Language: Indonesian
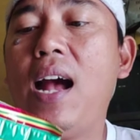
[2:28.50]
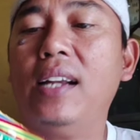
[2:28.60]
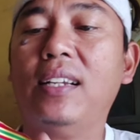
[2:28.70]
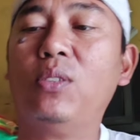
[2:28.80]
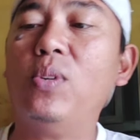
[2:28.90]

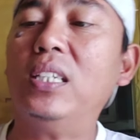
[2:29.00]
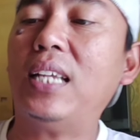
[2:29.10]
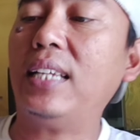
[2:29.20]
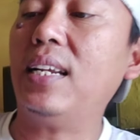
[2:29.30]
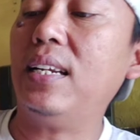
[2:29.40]
ada
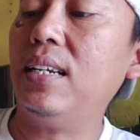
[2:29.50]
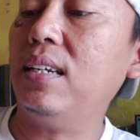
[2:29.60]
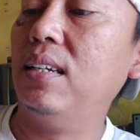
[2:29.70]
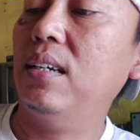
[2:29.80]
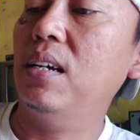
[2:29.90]
tulisannya ini
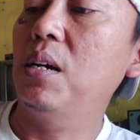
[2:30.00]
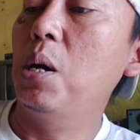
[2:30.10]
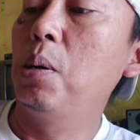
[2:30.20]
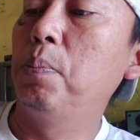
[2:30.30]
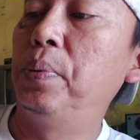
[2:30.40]

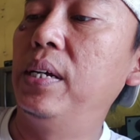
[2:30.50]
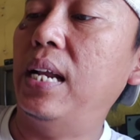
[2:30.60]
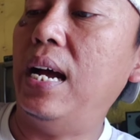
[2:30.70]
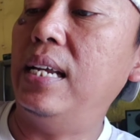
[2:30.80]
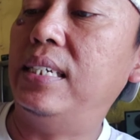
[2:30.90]

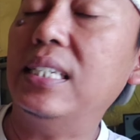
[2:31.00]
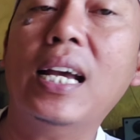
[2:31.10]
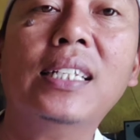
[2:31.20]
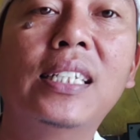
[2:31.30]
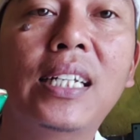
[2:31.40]

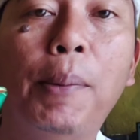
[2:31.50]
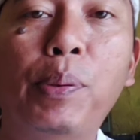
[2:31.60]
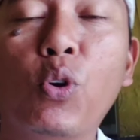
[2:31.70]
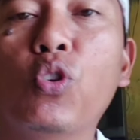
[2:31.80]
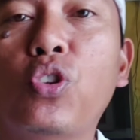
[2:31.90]
berhadiah jika
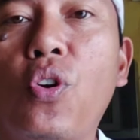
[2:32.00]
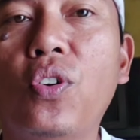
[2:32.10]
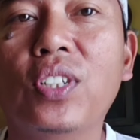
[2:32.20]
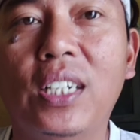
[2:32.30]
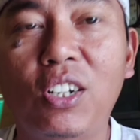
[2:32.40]

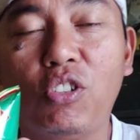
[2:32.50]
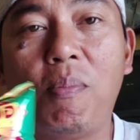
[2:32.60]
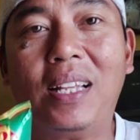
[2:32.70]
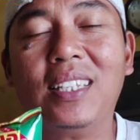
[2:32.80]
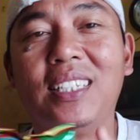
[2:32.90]
beruntung jadi
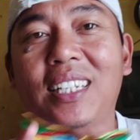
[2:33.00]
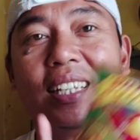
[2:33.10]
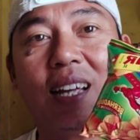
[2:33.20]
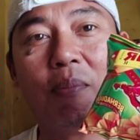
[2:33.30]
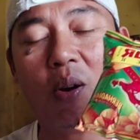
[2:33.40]
otomatis
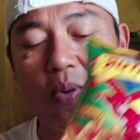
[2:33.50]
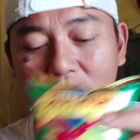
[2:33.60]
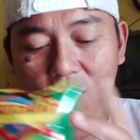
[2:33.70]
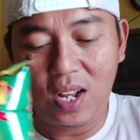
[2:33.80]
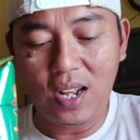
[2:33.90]
kita mau